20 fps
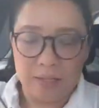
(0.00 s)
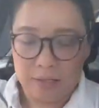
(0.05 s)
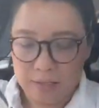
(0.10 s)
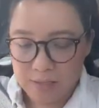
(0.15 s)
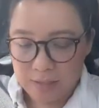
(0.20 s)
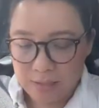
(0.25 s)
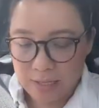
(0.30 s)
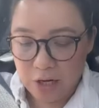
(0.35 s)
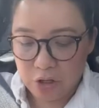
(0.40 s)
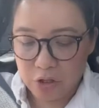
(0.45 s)

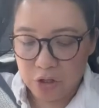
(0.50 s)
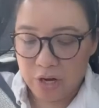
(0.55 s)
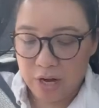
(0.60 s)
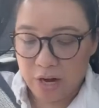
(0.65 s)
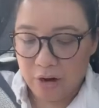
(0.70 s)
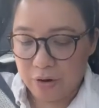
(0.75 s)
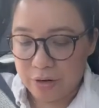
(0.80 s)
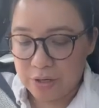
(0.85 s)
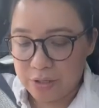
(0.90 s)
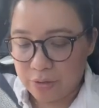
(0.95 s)

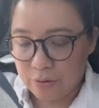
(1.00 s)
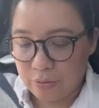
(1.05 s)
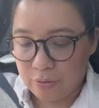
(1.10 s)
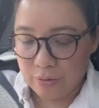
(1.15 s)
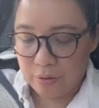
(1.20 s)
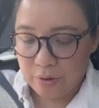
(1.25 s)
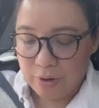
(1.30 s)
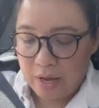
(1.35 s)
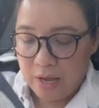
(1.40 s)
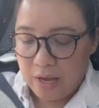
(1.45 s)
stationaries ko.
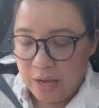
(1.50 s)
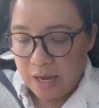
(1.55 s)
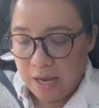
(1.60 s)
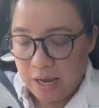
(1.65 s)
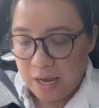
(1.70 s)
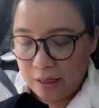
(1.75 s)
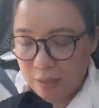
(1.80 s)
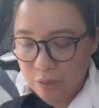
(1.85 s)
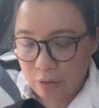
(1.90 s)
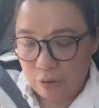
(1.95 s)

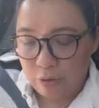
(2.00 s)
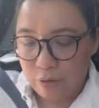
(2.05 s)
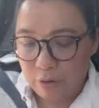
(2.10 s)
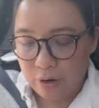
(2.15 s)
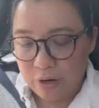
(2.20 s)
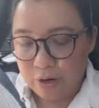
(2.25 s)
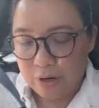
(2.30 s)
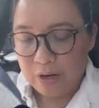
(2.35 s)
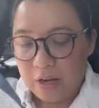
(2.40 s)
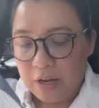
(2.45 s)
And
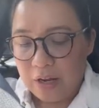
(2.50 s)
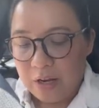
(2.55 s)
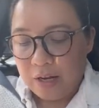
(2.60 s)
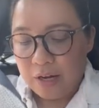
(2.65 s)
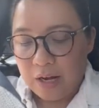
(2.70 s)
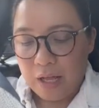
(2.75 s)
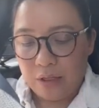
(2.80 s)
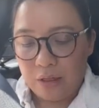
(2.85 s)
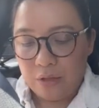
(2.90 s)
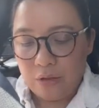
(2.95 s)
doon,
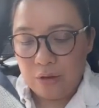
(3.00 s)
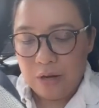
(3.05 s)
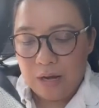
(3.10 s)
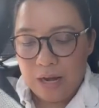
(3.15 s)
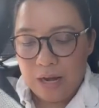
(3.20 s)
nandun